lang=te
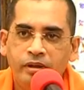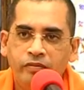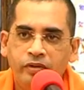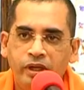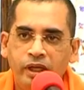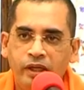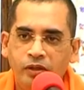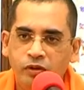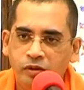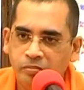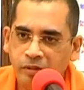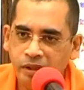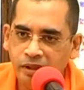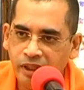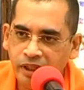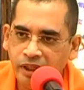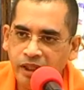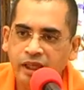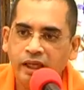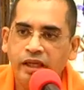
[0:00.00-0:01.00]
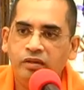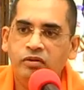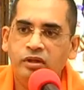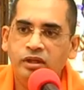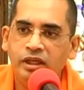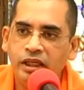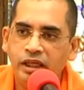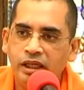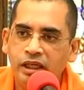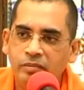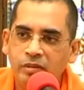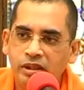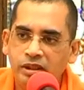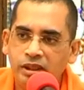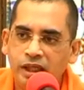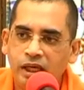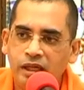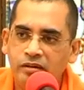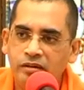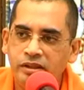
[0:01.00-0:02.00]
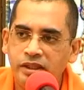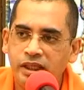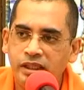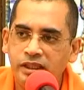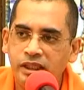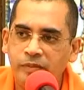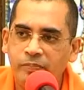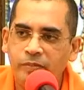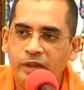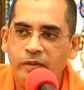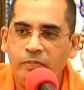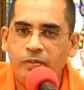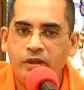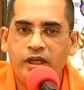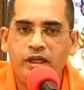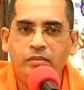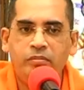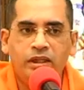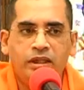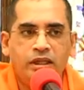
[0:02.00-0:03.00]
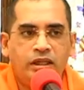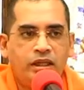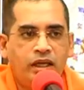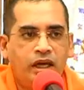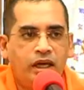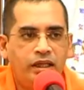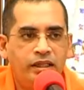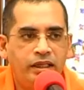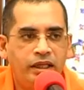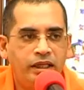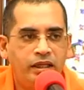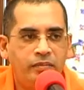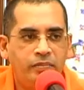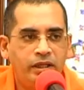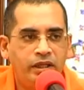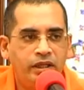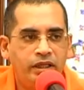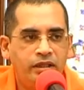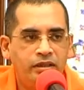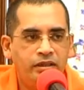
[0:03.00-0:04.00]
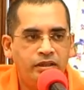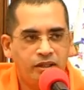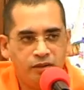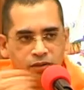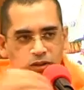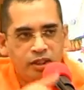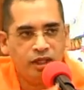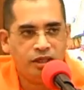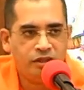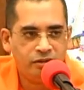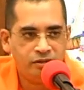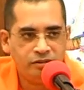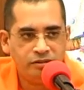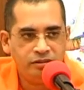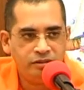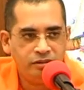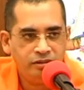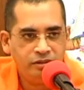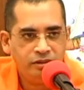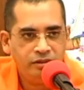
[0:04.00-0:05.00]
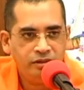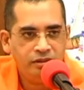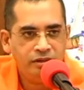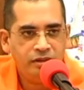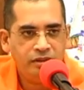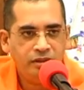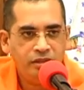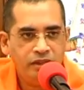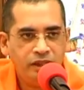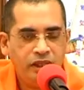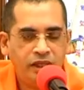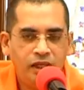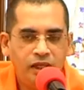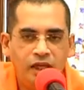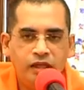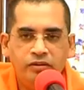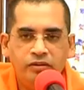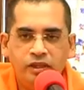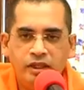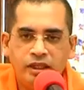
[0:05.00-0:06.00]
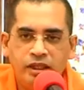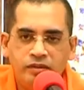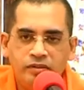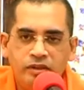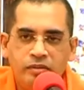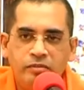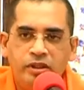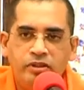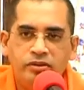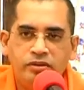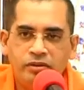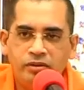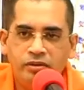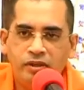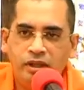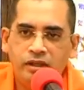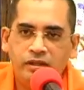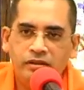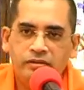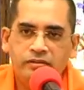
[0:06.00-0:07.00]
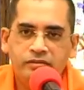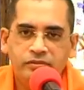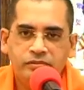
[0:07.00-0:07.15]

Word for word: వెళ్ళి గుమ్మం దగ్గరే వంగి నమస్కారం చేసి పేపర్ని మదర్ కాళ్ళ దగ్గరికి పెట్టి తిరుగుతారు వెనకాల వివేకాంసం ఉన్నారు